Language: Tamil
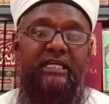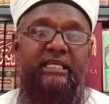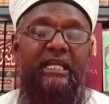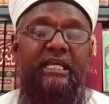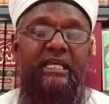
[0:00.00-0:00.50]

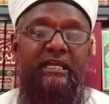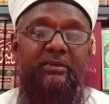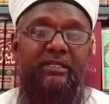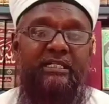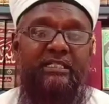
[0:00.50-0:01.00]
என்ன
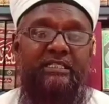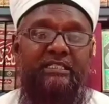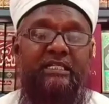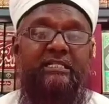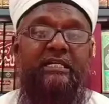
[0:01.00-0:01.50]
ஏற்பட்டது
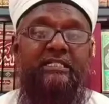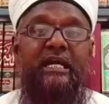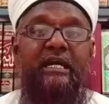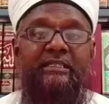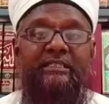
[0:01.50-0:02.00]

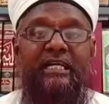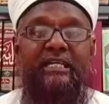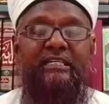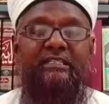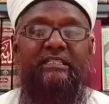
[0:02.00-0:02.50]
நன்றாகத்தானே
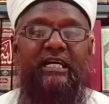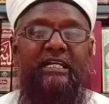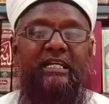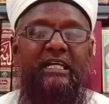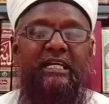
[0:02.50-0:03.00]

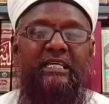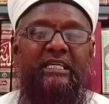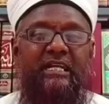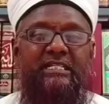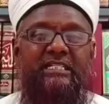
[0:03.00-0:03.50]
இருந்தார்
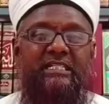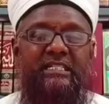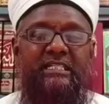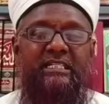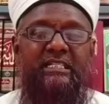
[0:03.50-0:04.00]
என்று
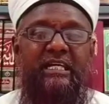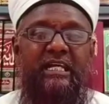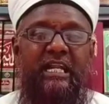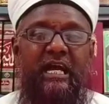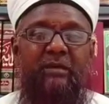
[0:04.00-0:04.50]

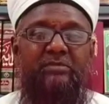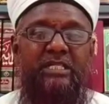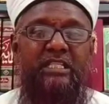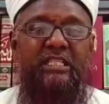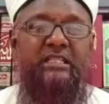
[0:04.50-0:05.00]
நாம்
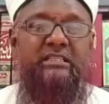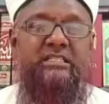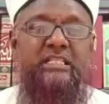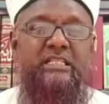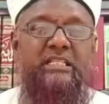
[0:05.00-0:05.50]
சிந்தித்து
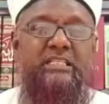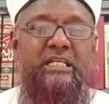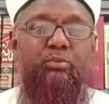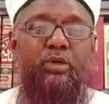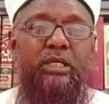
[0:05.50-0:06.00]
சிந்தித்து
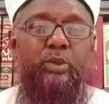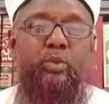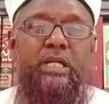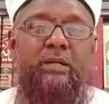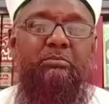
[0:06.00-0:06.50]
நம்முடைய
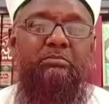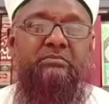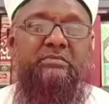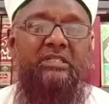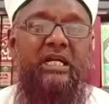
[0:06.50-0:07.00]
உள்ளம்
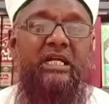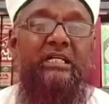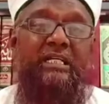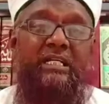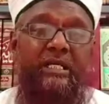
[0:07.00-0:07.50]

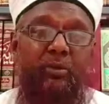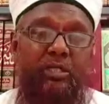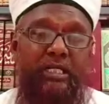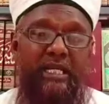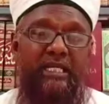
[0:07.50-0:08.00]
நடுங்குகிற ஒரு
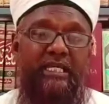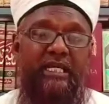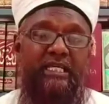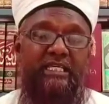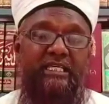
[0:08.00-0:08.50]

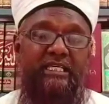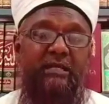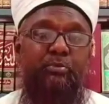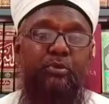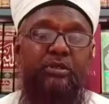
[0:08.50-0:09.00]
நிலைகளை
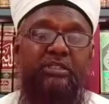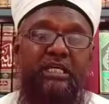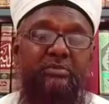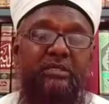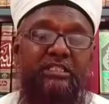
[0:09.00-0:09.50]
இப்பொழுது
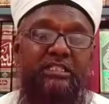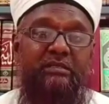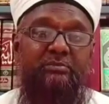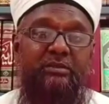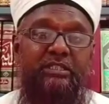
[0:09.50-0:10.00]
ஏற்படுத்தி
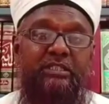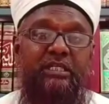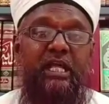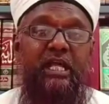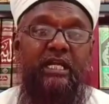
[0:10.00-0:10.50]
இருப்பது
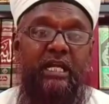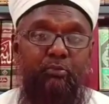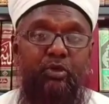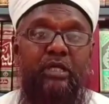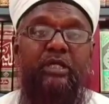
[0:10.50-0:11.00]

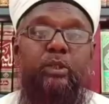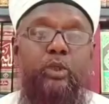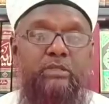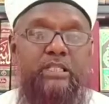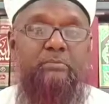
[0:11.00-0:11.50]
நாம் உணர்கிறோம் அதை